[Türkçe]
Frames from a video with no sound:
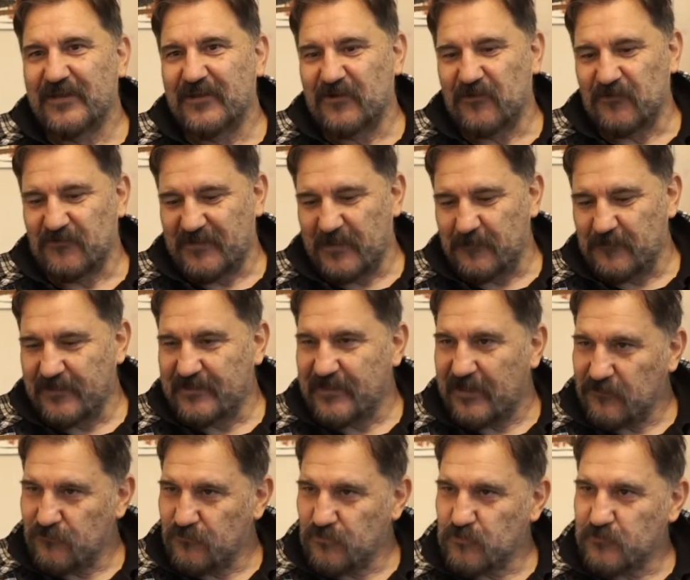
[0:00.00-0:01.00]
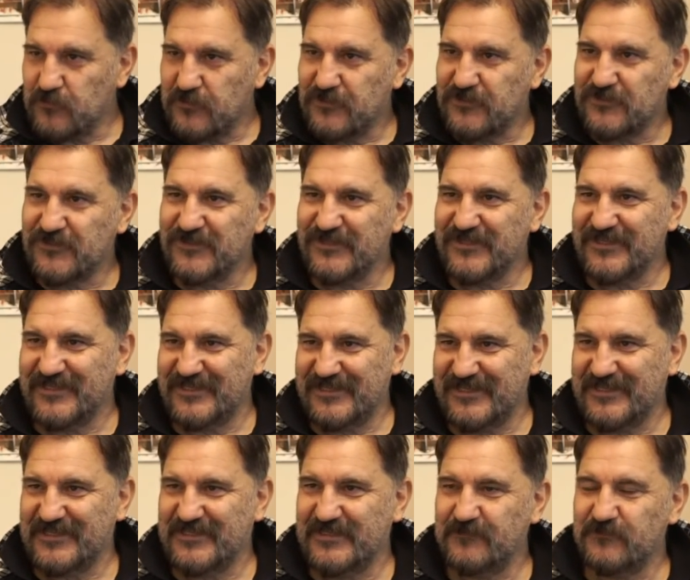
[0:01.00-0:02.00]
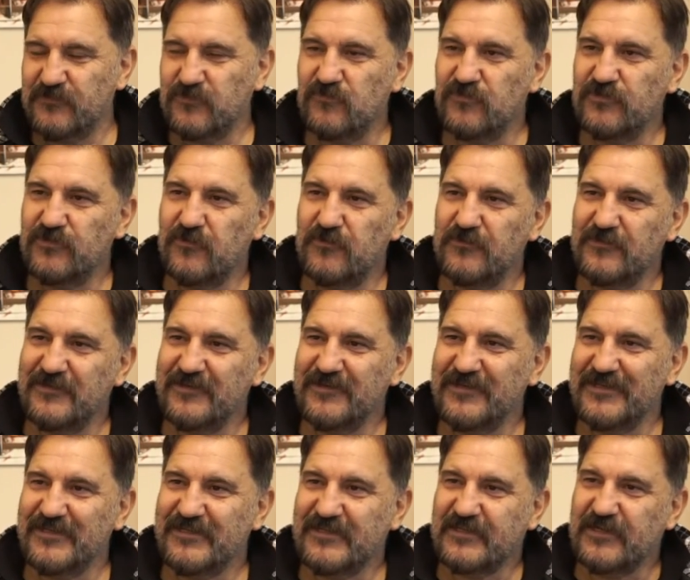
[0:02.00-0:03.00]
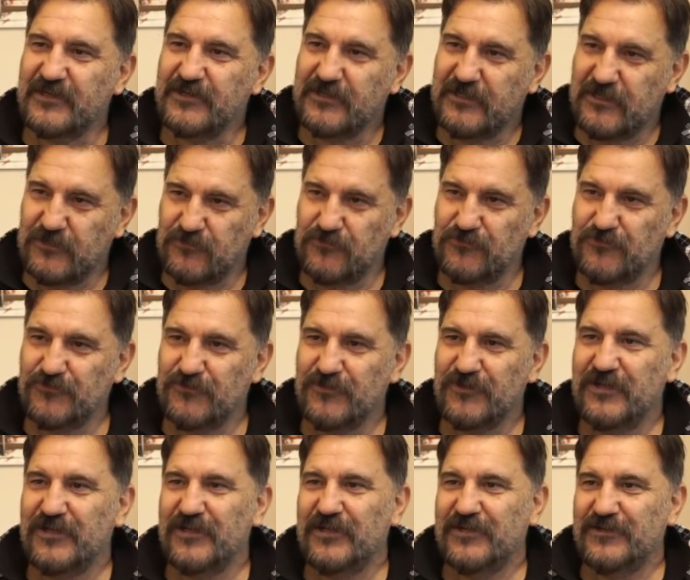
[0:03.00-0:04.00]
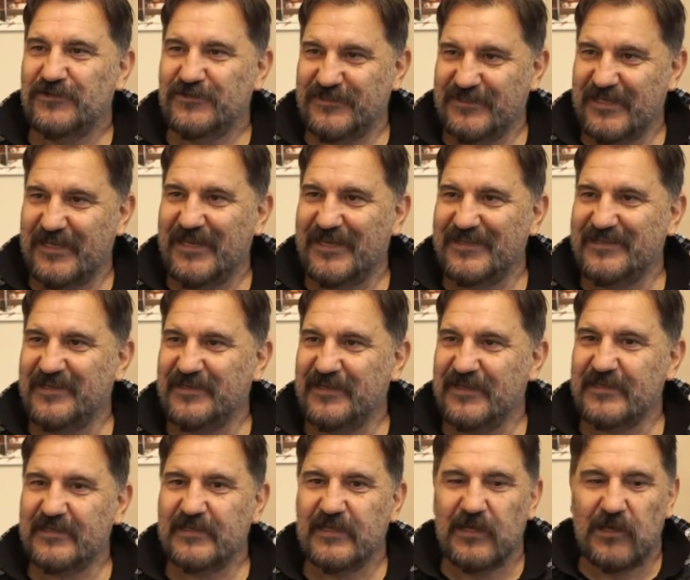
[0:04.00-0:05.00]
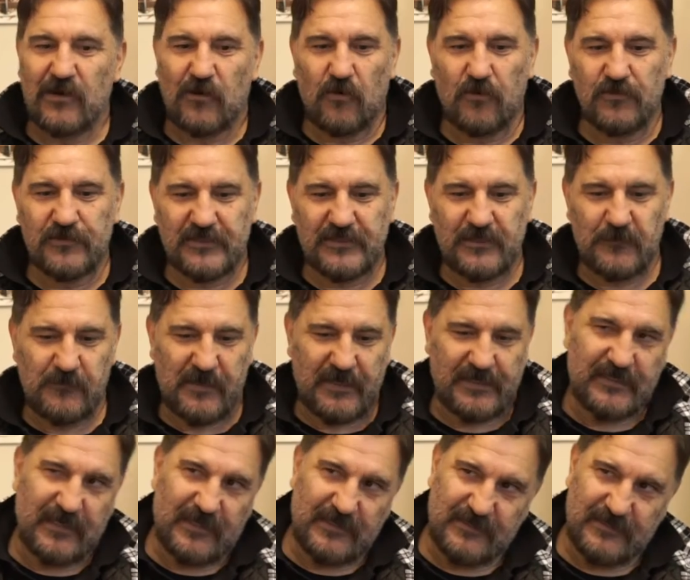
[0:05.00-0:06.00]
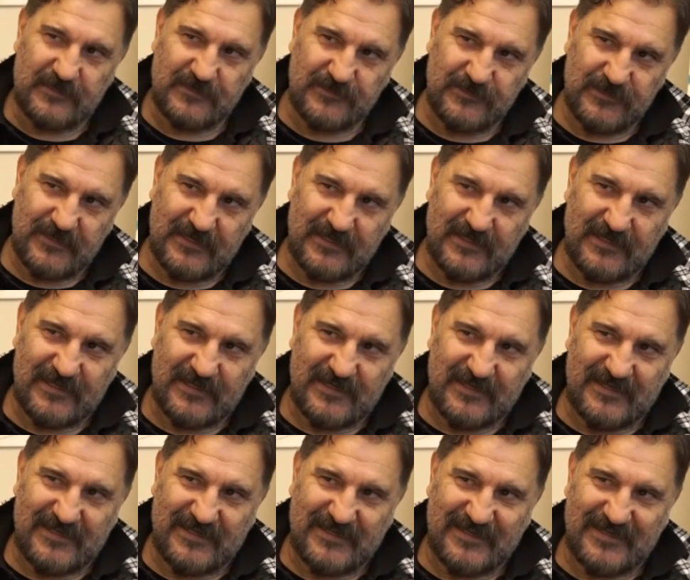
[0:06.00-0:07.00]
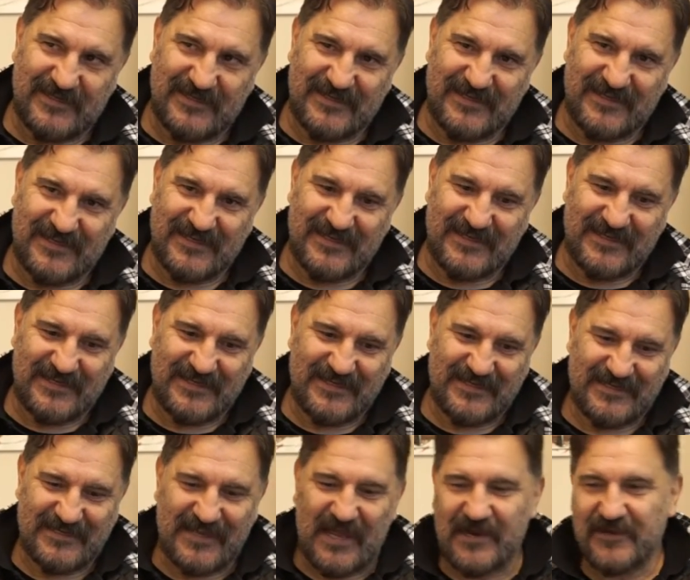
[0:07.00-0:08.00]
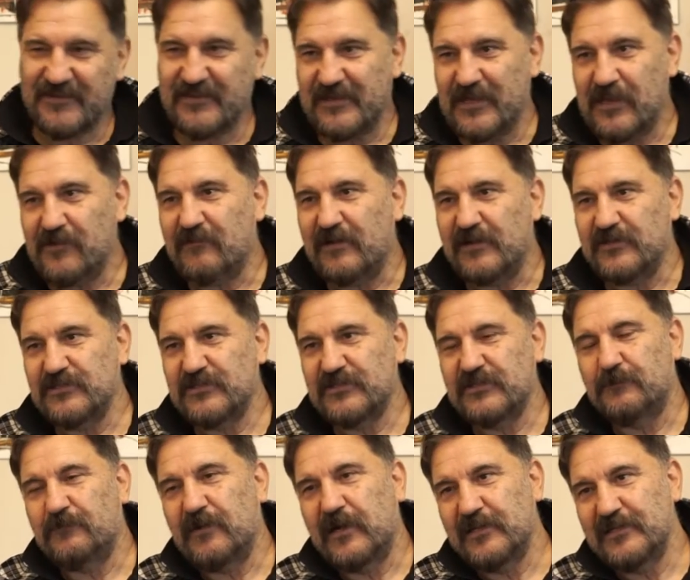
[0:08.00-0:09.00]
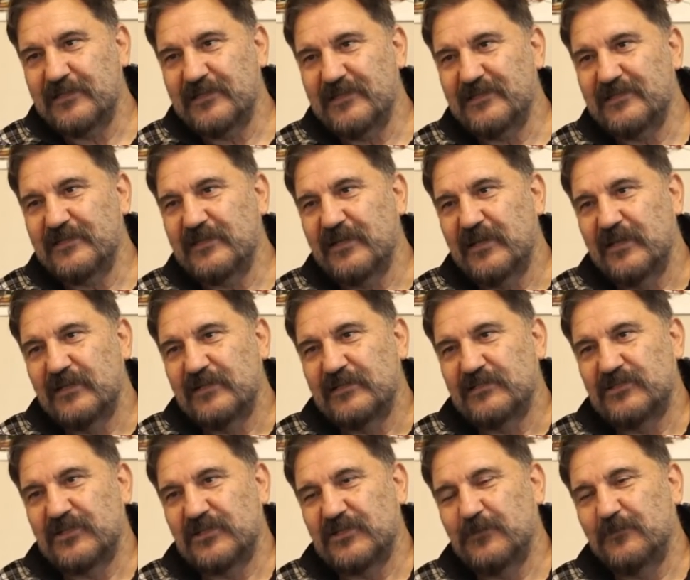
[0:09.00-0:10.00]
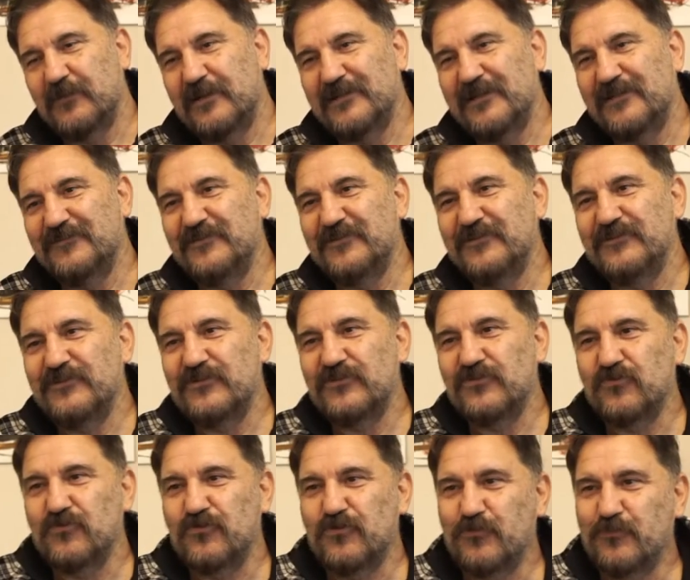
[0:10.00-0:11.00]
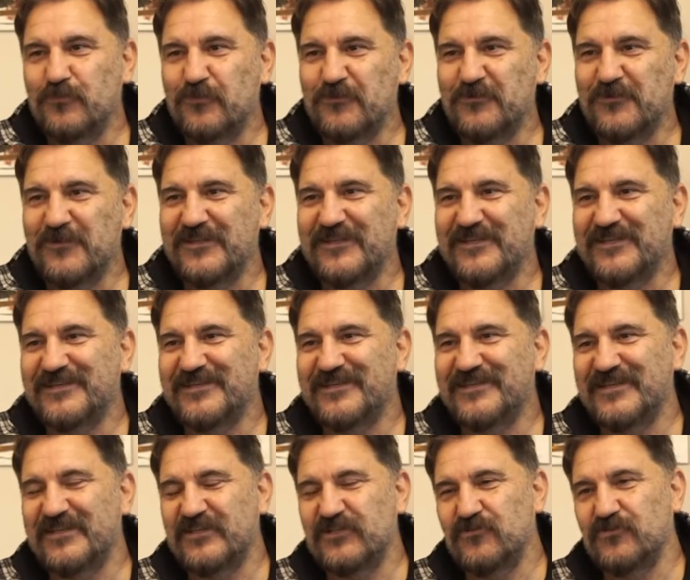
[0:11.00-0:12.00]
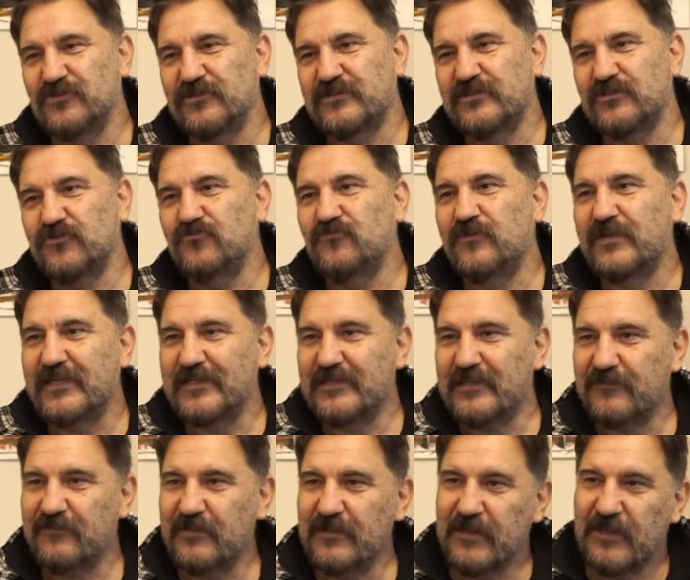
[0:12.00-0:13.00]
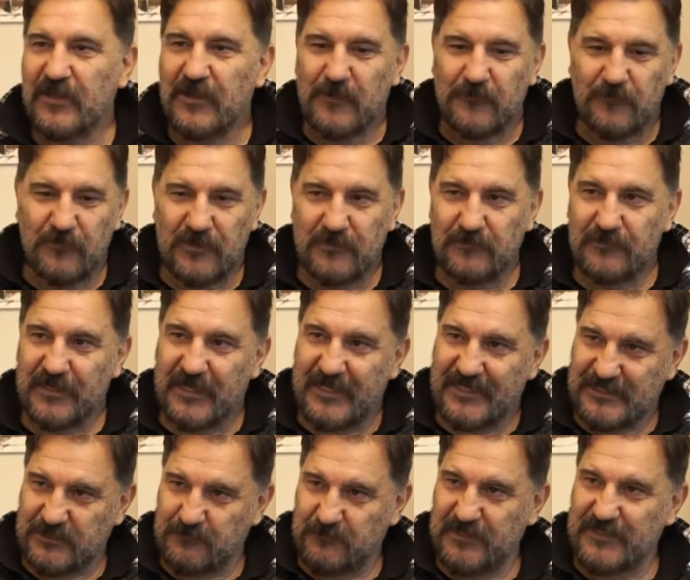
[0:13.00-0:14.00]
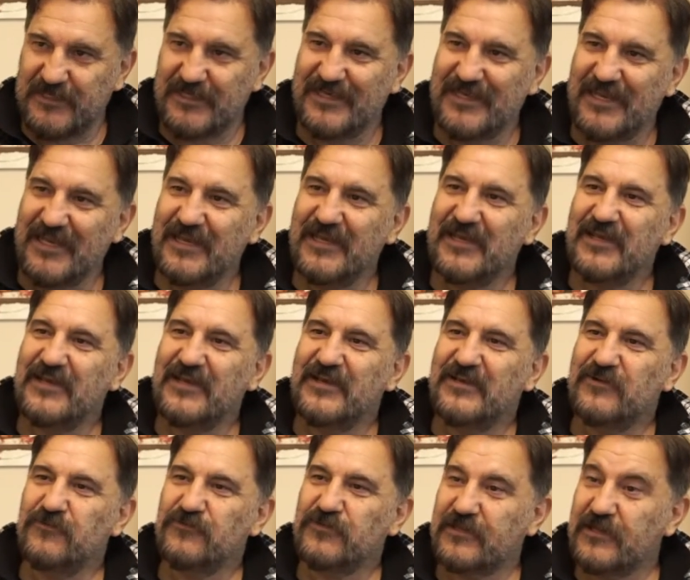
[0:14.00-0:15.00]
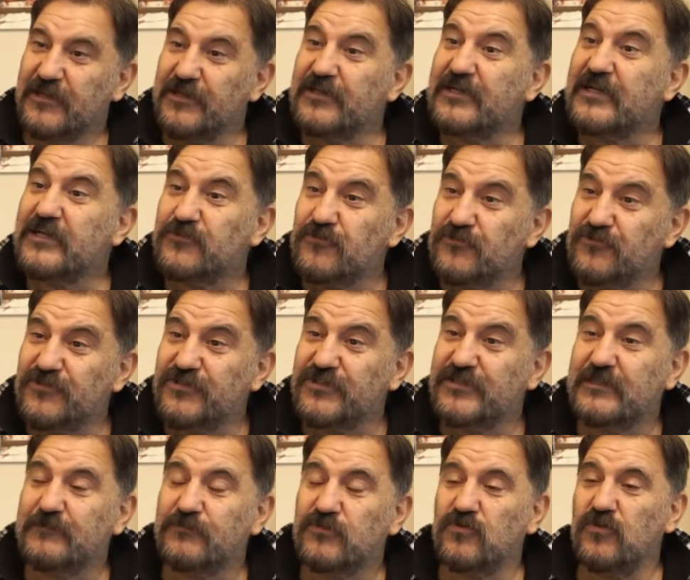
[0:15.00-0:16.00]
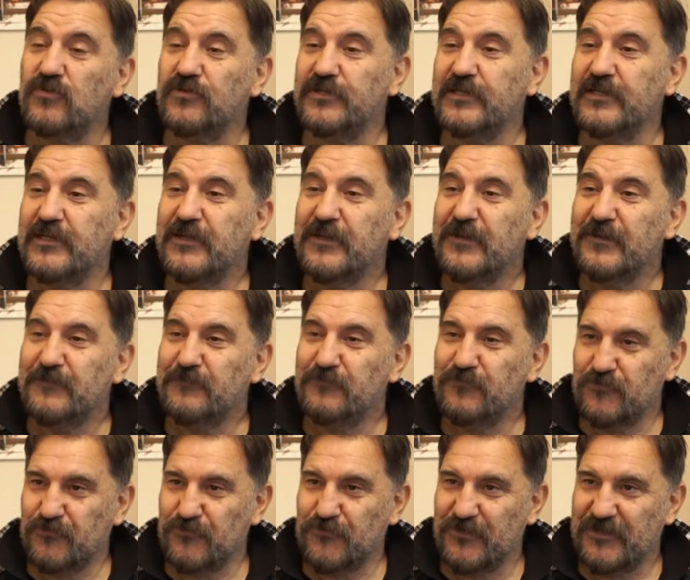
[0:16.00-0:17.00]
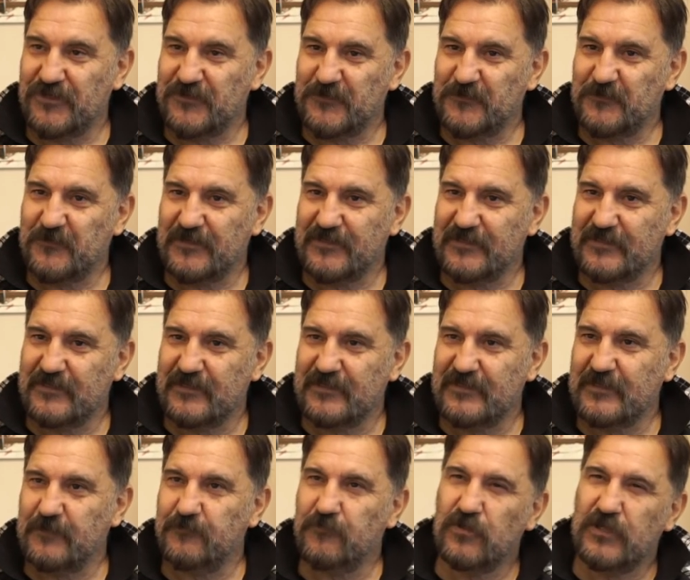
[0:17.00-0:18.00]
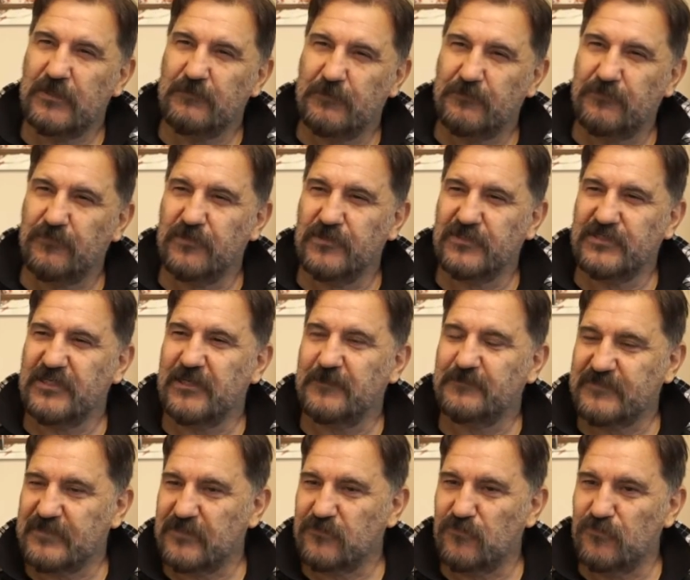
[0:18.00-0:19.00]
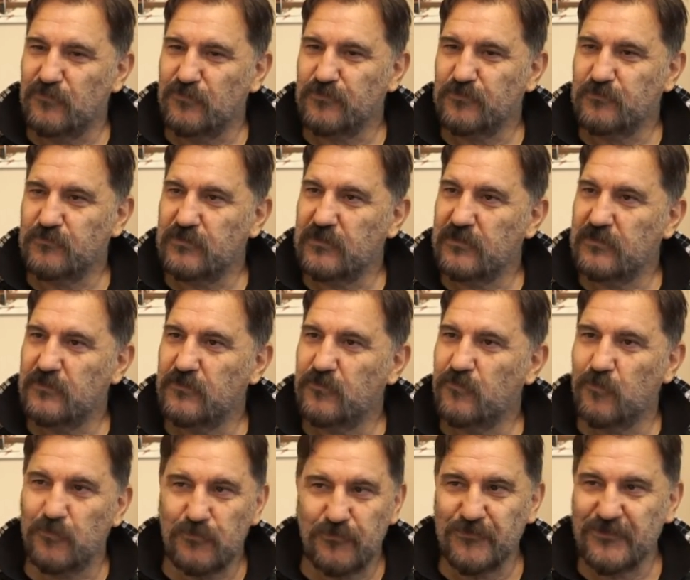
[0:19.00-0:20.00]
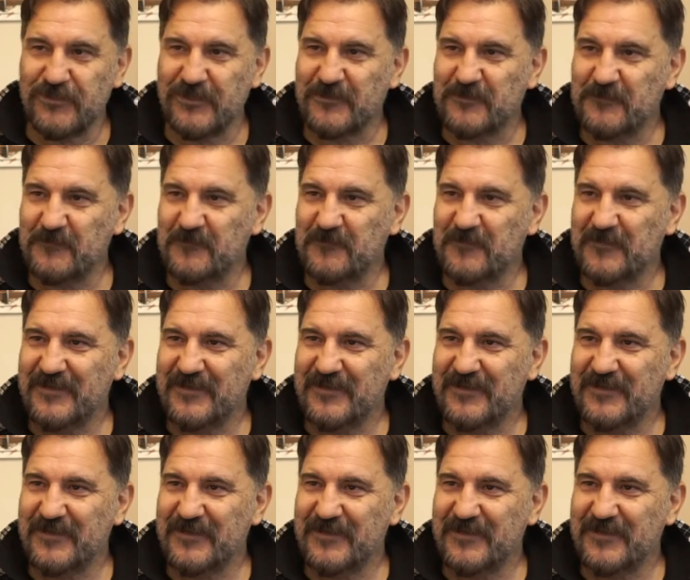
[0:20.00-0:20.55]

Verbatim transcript: O tepeden kuş bakışı çizdim. Sonra onlara işte karikatürize ederek oradaki mekanları e, nerede ne var? İşte park yeri, çekim alanları, soyunma odaları, reji odası, tuvaletler falan. Böyle bir espriyle orada karikatür çizdim. Sonra müdürlerim bana dedi ki böyle bir proje yapsak olur mu? Olur dedim.